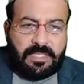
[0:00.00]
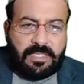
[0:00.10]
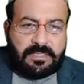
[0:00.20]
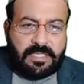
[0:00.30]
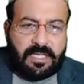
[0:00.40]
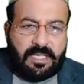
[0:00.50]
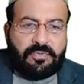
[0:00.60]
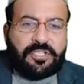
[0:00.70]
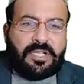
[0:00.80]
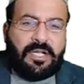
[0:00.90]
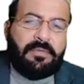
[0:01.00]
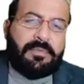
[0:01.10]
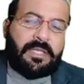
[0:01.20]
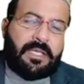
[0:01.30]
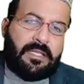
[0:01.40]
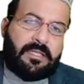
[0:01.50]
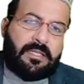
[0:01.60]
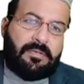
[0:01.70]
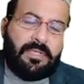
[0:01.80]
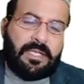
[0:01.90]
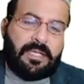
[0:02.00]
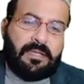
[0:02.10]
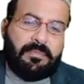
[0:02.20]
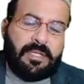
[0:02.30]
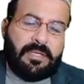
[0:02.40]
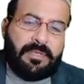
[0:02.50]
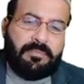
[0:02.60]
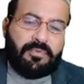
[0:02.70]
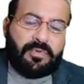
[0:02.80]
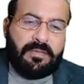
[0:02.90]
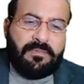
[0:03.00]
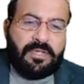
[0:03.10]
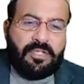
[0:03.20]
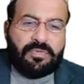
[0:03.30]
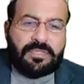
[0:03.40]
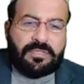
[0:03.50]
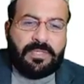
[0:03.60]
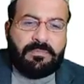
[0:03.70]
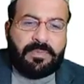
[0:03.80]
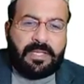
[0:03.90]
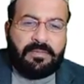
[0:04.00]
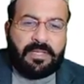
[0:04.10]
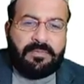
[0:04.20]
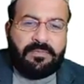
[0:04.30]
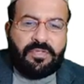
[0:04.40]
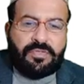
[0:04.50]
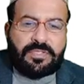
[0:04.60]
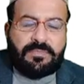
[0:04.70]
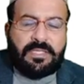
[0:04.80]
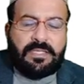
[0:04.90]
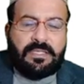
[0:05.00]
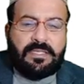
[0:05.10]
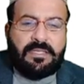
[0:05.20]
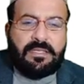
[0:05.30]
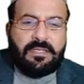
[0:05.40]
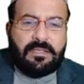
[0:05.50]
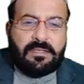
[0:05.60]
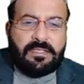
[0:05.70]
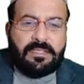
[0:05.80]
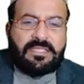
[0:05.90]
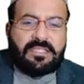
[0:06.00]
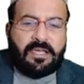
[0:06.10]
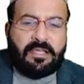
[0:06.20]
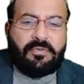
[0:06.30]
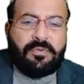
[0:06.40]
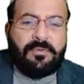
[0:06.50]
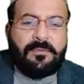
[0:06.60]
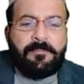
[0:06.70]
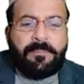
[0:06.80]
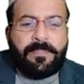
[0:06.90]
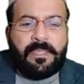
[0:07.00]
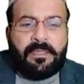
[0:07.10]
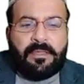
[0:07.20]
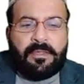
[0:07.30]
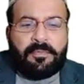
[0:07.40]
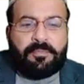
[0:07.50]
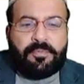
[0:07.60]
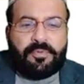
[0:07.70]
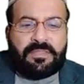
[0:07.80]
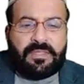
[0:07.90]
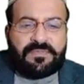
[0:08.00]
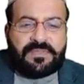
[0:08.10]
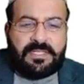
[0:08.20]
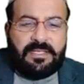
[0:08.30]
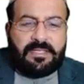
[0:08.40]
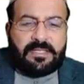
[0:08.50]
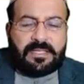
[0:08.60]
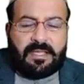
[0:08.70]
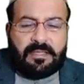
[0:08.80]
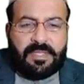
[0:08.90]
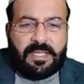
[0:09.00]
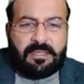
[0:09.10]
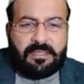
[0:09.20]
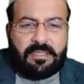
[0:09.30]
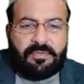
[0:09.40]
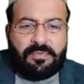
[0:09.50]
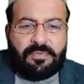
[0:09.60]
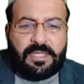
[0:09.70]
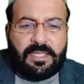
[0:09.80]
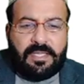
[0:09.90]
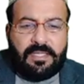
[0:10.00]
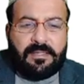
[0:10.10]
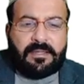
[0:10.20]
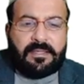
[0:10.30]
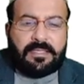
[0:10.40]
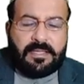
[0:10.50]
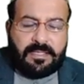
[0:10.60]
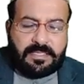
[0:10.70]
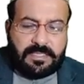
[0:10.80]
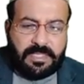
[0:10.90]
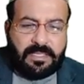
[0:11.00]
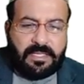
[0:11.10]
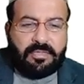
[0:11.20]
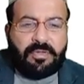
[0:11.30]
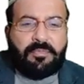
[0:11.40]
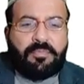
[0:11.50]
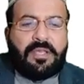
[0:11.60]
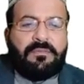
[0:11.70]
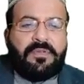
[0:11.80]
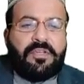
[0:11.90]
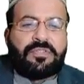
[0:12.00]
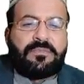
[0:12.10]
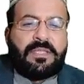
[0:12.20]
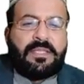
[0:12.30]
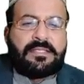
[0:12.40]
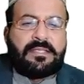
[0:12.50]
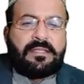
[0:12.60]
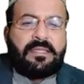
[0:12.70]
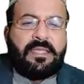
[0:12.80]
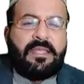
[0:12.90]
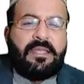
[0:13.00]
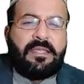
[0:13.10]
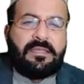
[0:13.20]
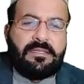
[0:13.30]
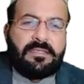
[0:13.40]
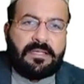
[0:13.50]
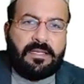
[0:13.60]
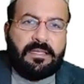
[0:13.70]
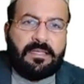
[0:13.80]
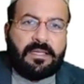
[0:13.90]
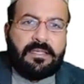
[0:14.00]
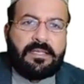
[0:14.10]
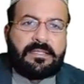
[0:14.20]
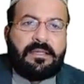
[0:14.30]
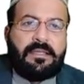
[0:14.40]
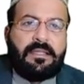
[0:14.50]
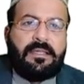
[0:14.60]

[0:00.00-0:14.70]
चाल को शार्डली बता देता हूँ लेकिन हमने अपनी पुरानी वीडियोस में पहले वाली वीडियोस में इन इस चाल को पूरी तफसील के साथ बयान किया हुआ है अगर यहाँ समझना है तो आप पुरानी वीडियोस में देख सकते हैं लेकिन ये चाल इंतहाई आसान है